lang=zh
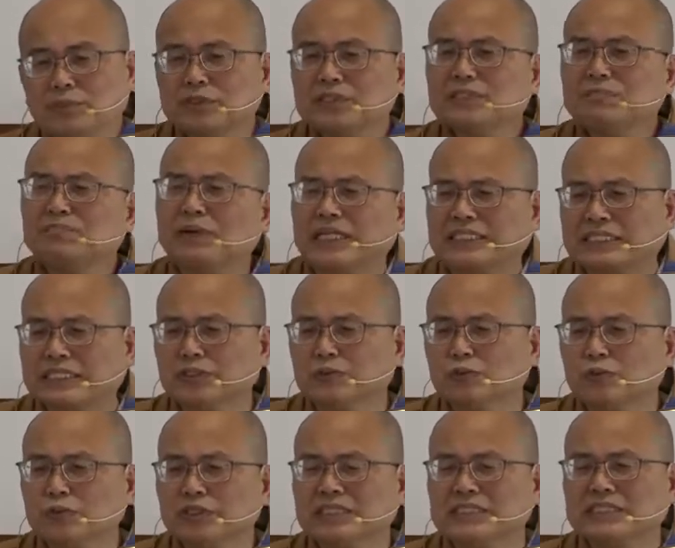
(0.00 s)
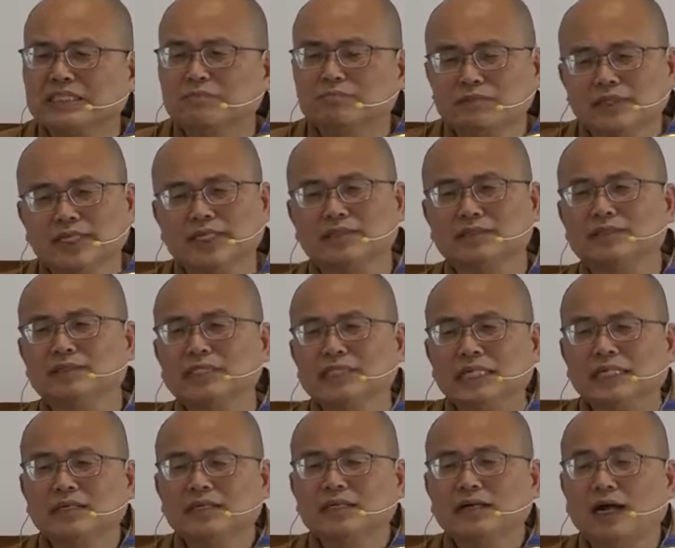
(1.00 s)
不是把这个五蕴生灭
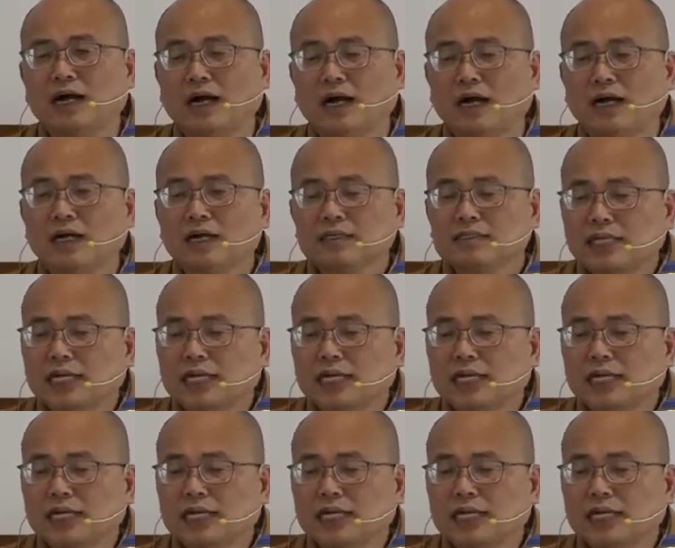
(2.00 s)
啊。